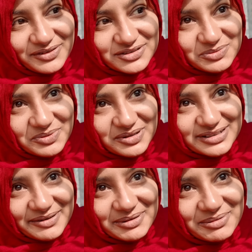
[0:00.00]
ফজর পড়ো
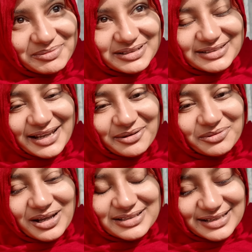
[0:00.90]
সাইফানা বাবা বলতেছে
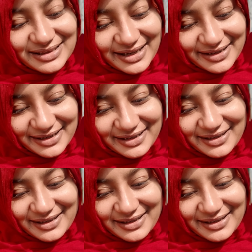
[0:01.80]
এখনও আজান দেয়নি